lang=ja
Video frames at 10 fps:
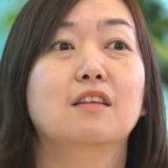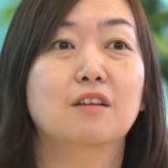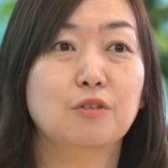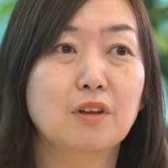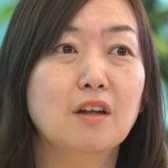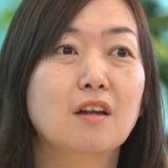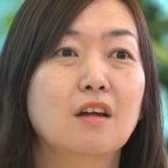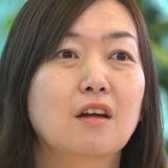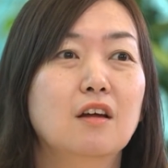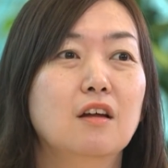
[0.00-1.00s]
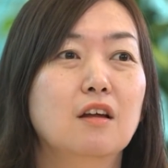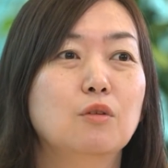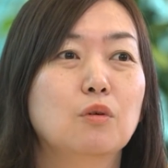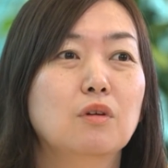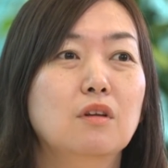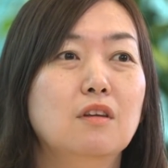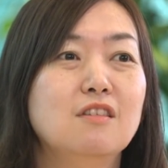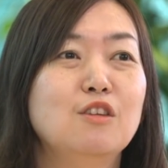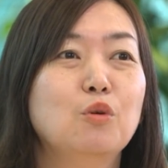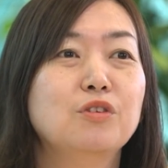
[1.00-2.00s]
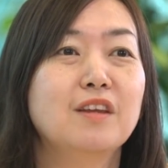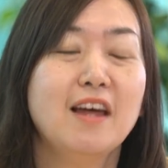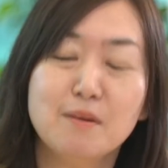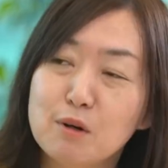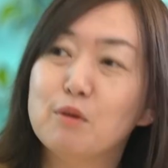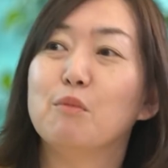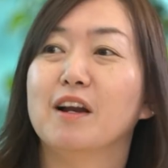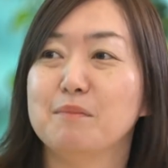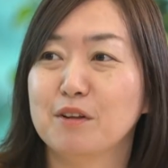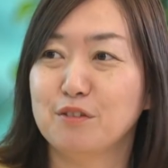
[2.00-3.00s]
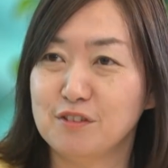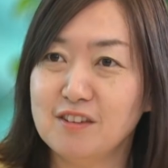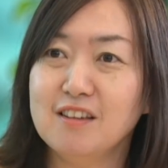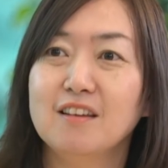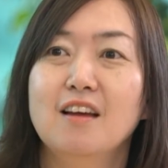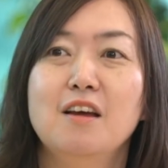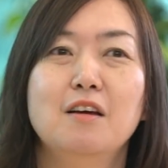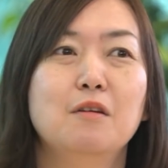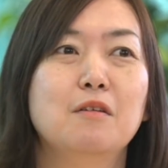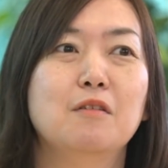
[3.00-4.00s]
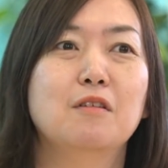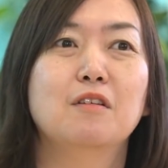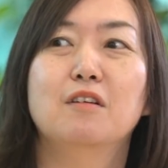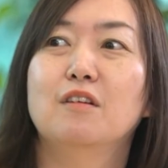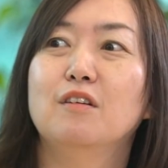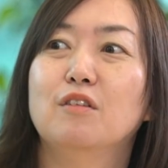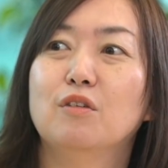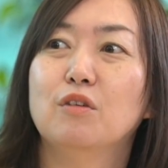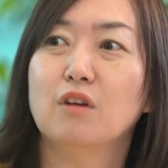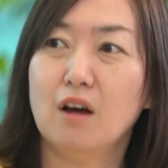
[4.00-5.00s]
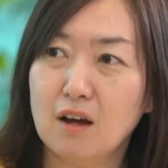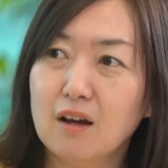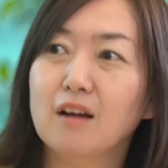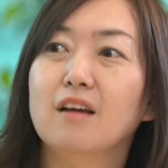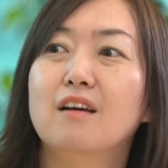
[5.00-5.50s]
なので、うんえっと、浸透してない部分もありますし、ね、あとやっぱり規模が大きくなっていくと同